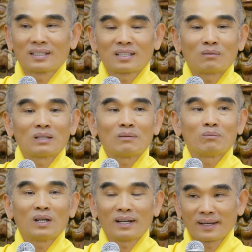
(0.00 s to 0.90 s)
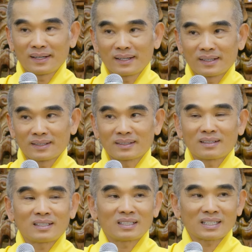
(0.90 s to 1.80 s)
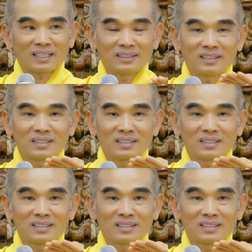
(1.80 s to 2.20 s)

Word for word: không lầm lẫn, thì đó là cảnh